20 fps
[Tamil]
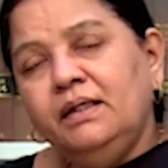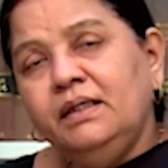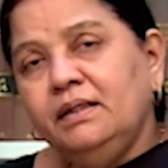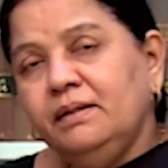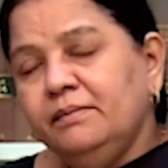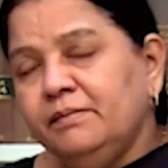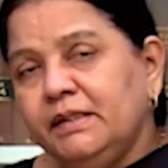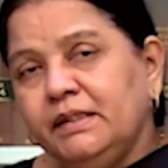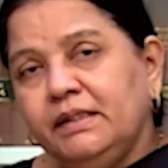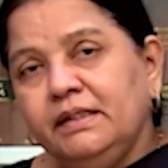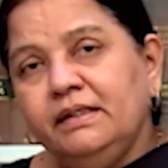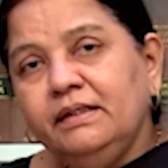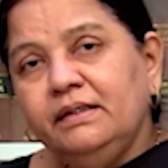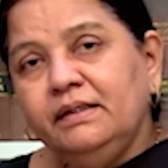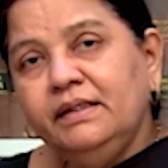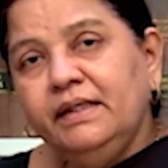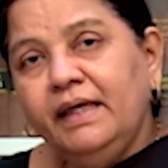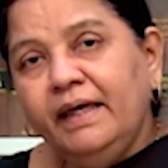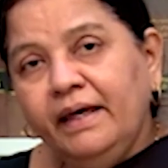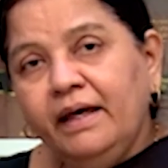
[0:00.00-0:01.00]
இதை வந்து
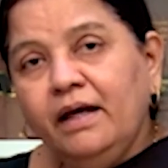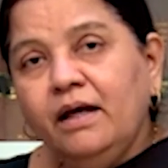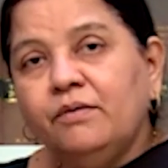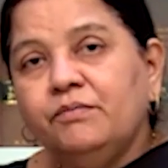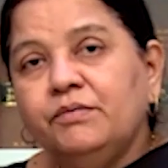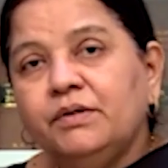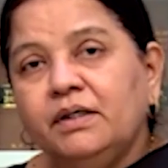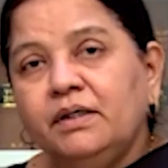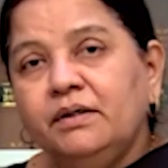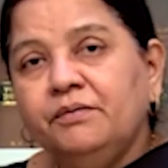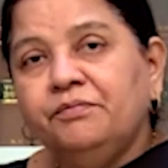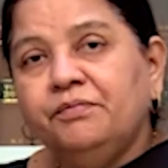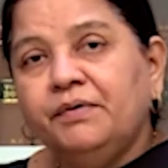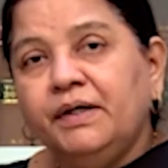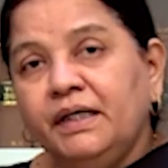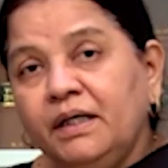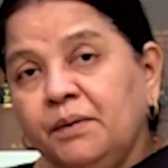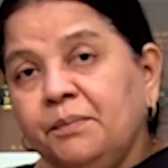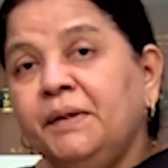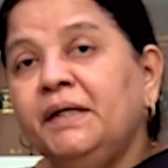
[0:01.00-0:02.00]
ஏன் அவங்க
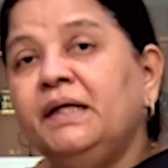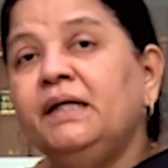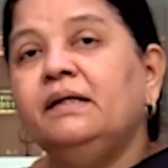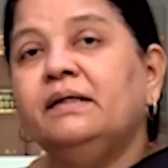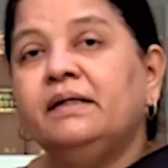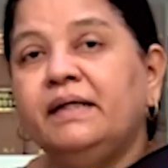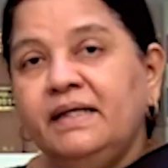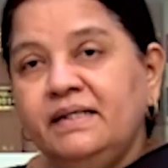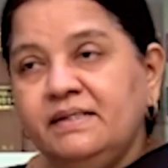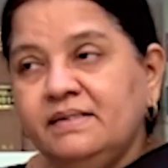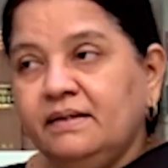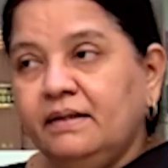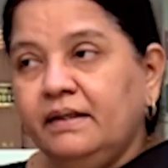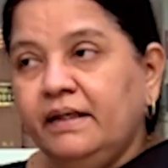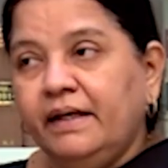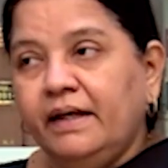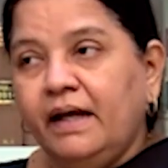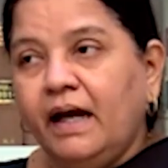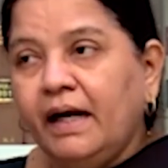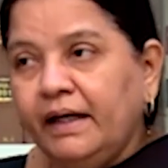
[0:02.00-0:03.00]
ஃபண்டமெண்டல்
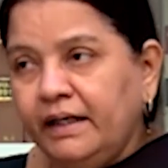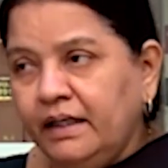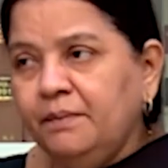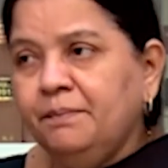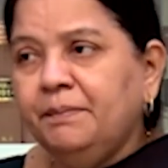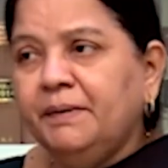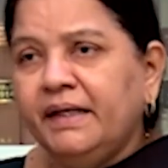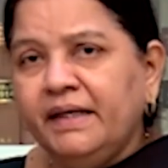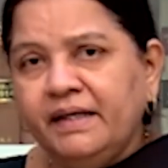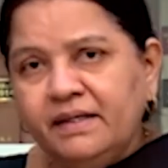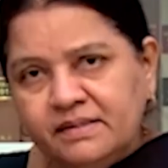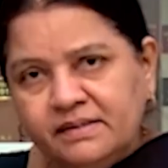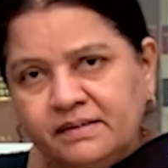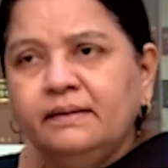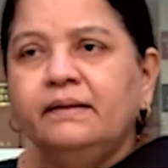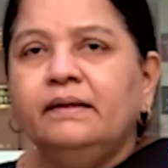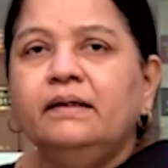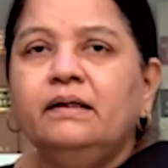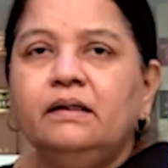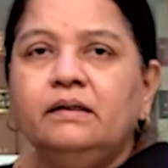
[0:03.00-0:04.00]
ரைட்ஸில் அடிப்படையாக
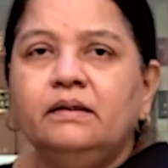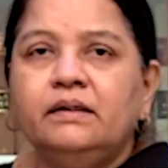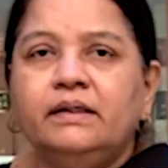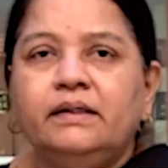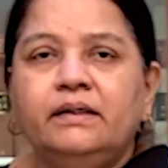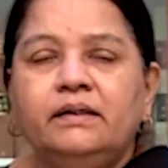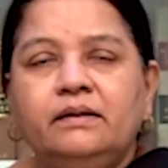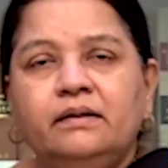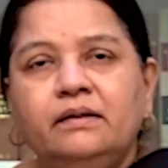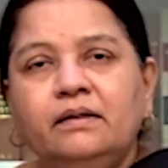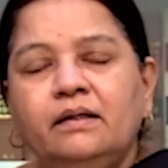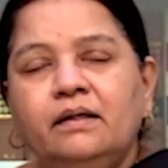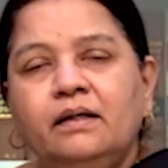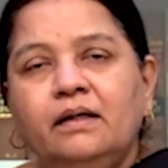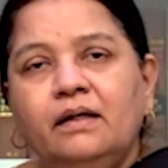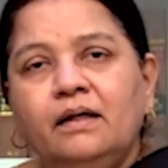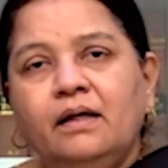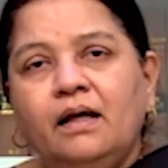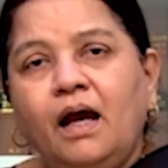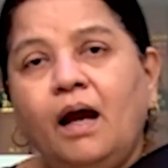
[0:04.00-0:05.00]
சீரடைந்த
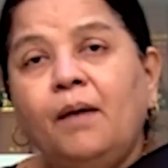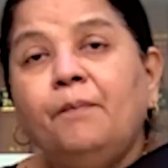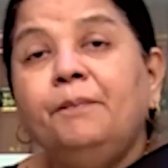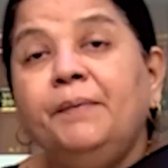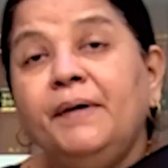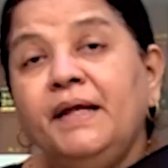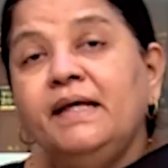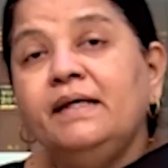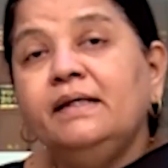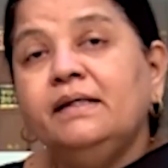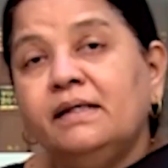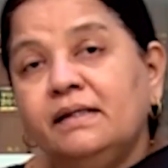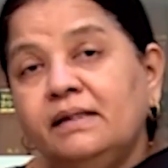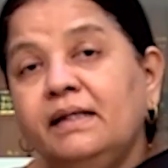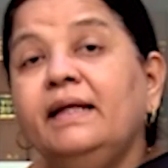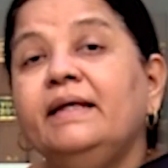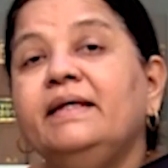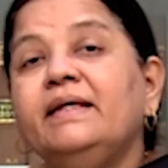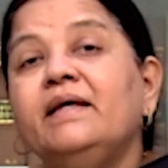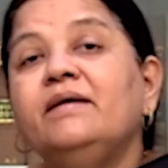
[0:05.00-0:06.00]

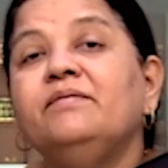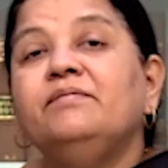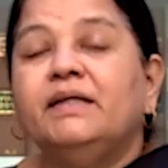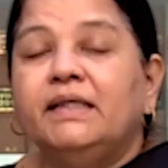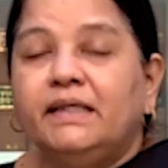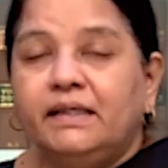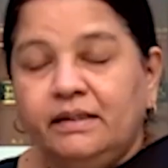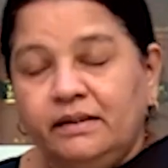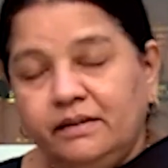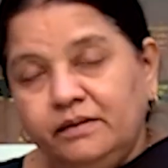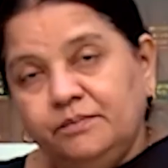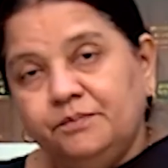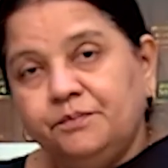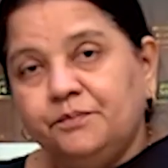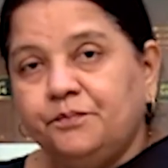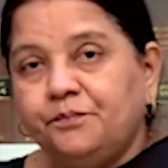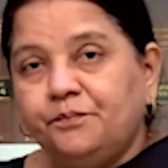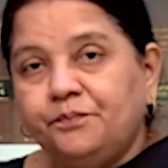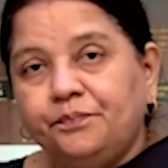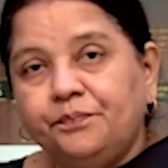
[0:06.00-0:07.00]
அப்படிங்கிறத ஏன் வைக்கிறது
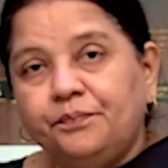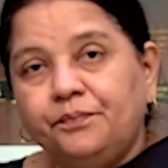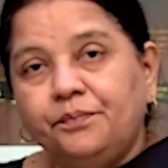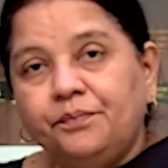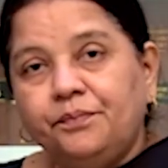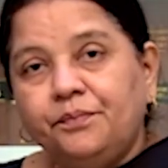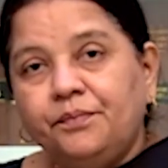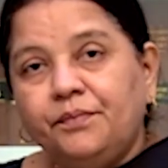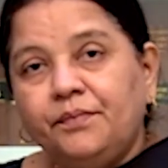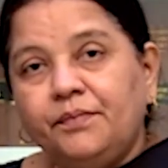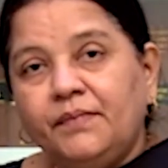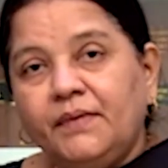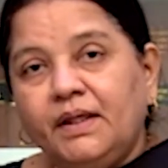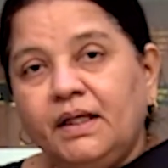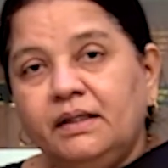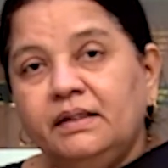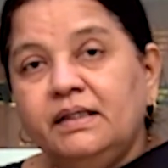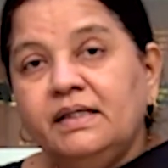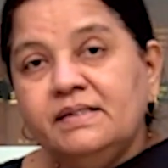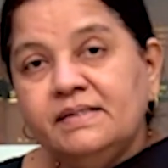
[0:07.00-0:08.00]

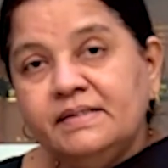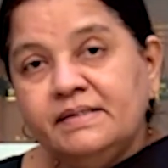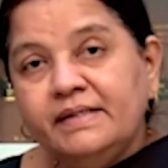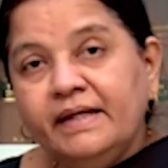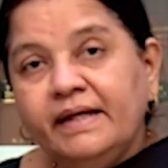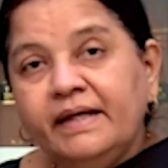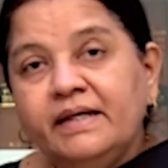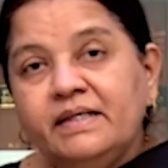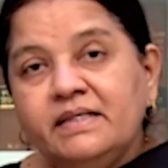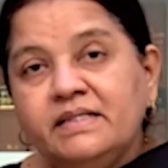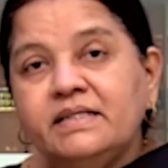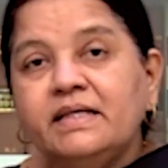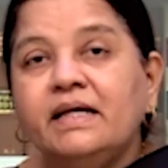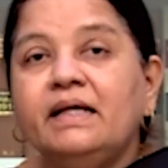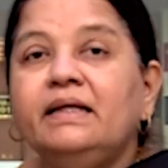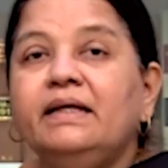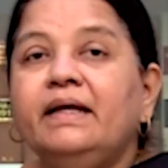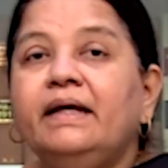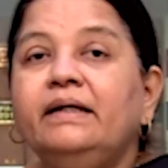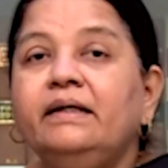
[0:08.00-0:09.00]
த ஸ்டேட்
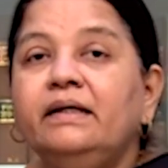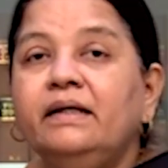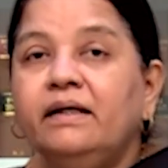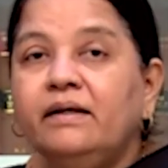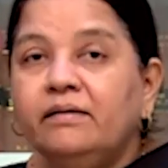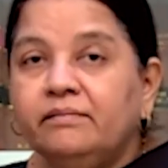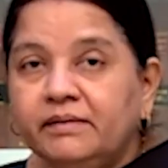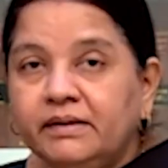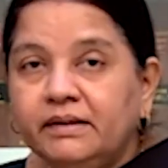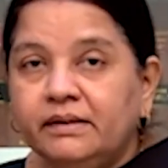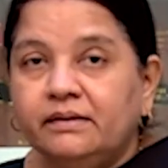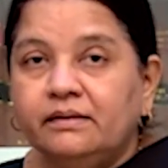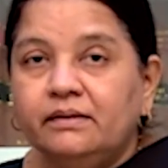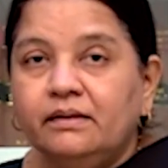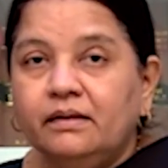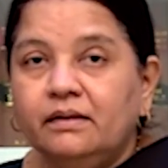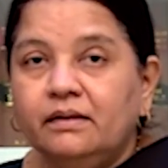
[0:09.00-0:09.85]
ஷர் எவர்